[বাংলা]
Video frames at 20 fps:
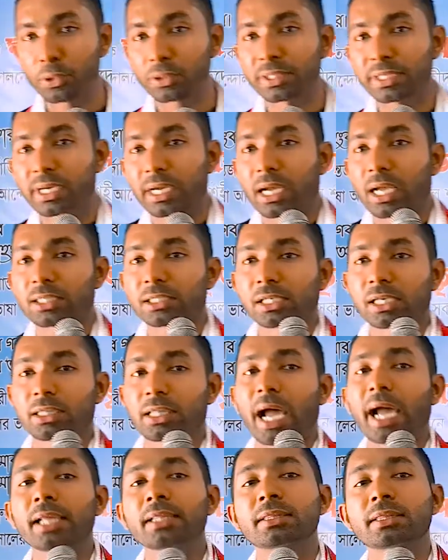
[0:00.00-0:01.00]
প্রতিটা কাজকে
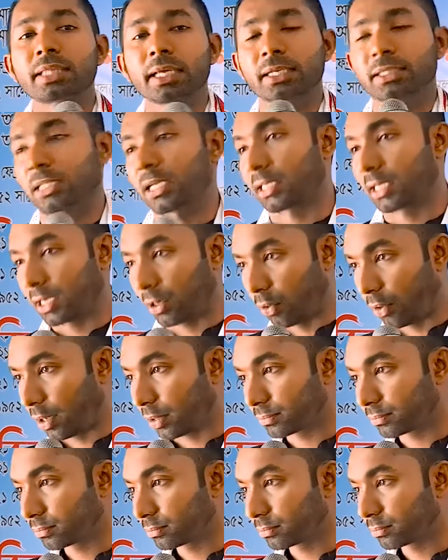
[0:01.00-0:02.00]
দায়িত্বের সাথে
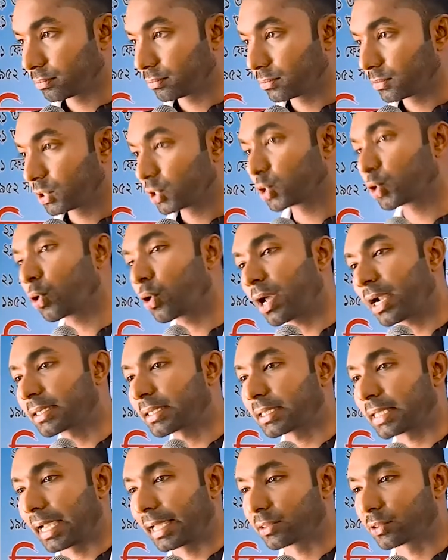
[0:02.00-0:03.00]
করা ছোট
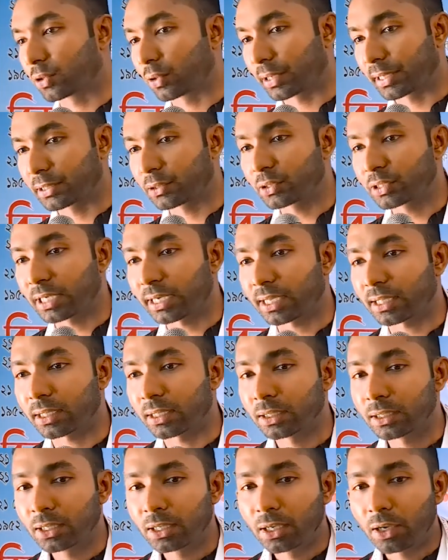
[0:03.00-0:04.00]
একটা দায়িত্ব কিন্তু সেটা
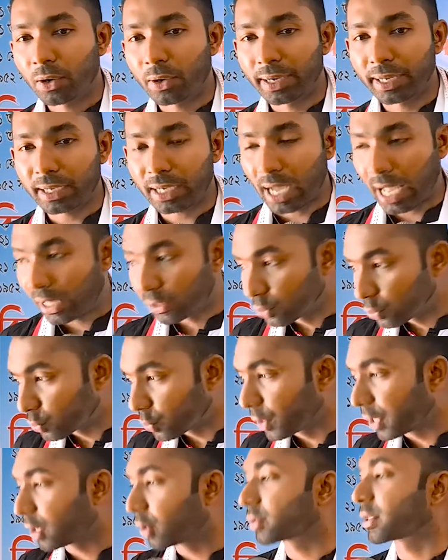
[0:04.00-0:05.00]
অনেক
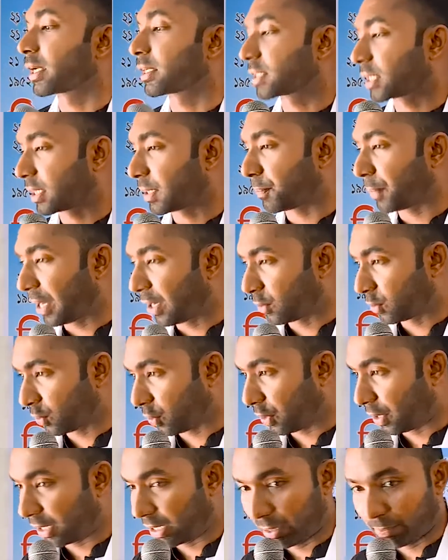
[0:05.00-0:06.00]
আন্তরিকতার সাথে পালন
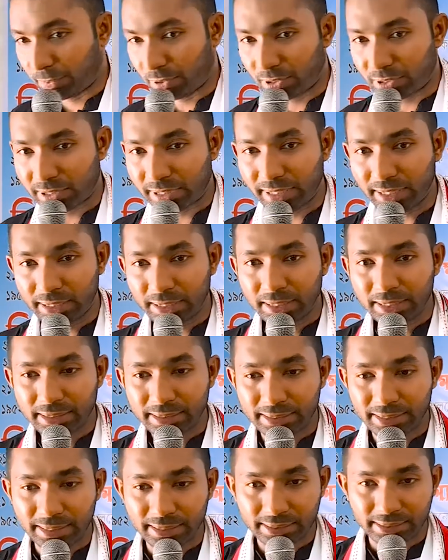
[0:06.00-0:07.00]
করার নাম হচ্ছে
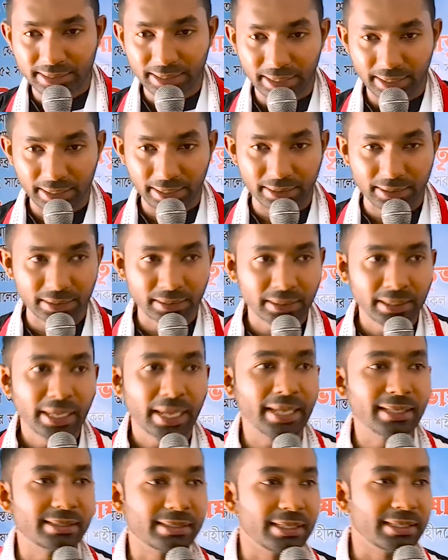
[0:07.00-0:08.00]
সিনসিয়ারিটি
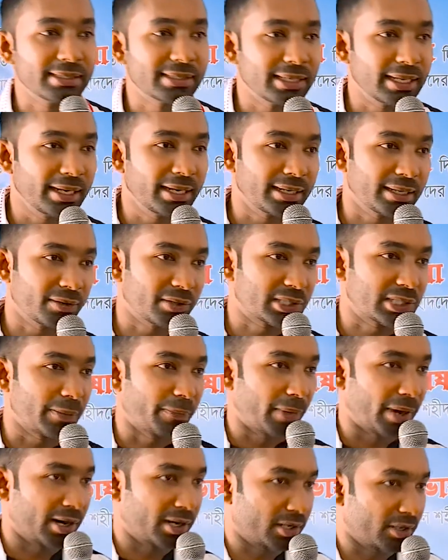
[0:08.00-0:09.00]
এই সিনসিয়ারিটি
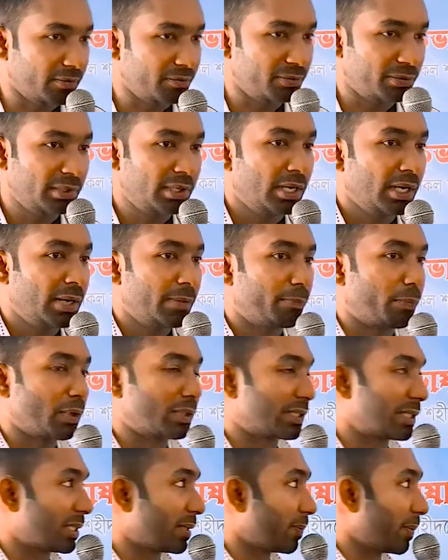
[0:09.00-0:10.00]
হচ্ছে পার্ট অফ
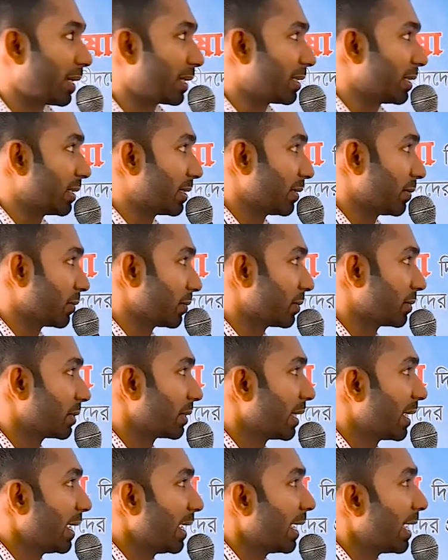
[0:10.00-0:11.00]
পজিটিভ অ্যাটিটিউড
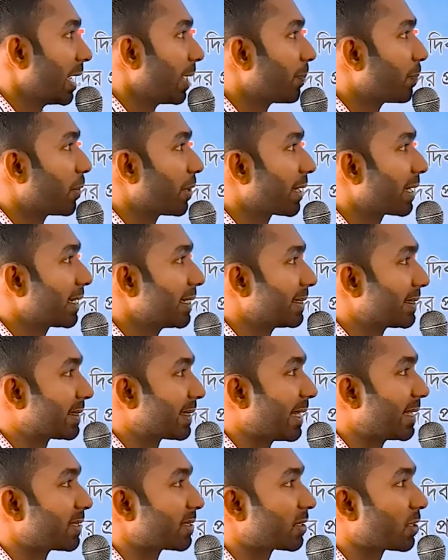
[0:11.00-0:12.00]
এরপরে কি
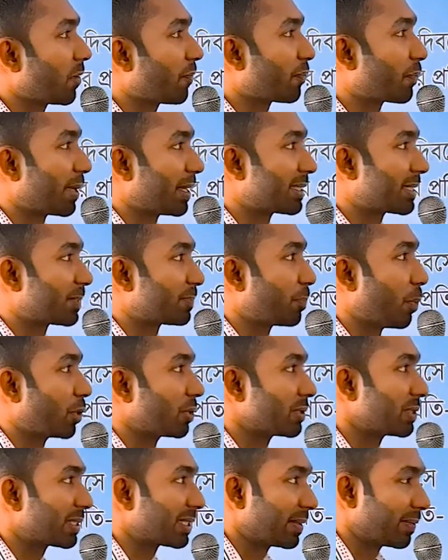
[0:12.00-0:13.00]
সেন্স অফ
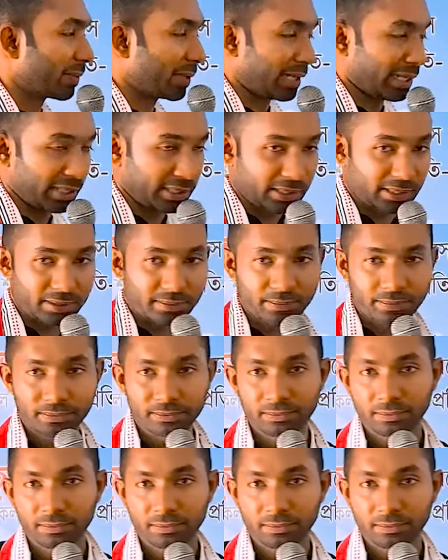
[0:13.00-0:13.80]
রেসপন্সিবিলিটি